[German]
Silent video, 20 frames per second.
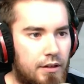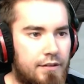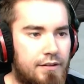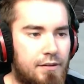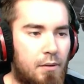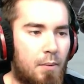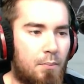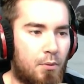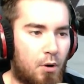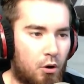
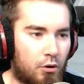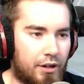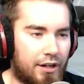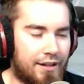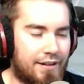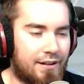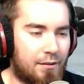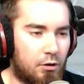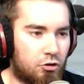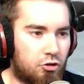Sag mal, Brody,
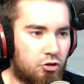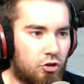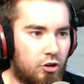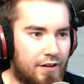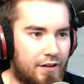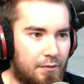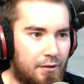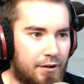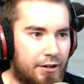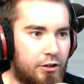jetzt aber,
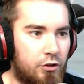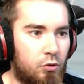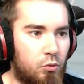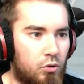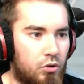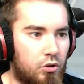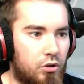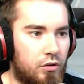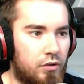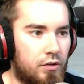jetzt aber
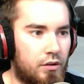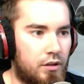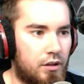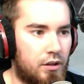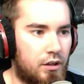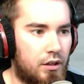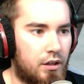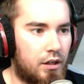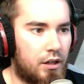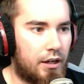genug.
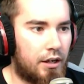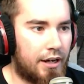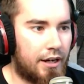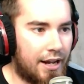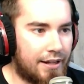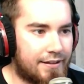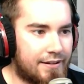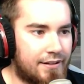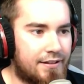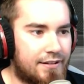
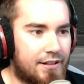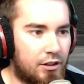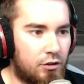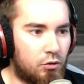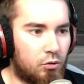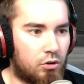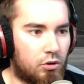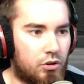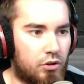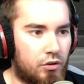Jetzt ist
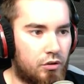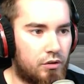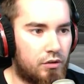genug.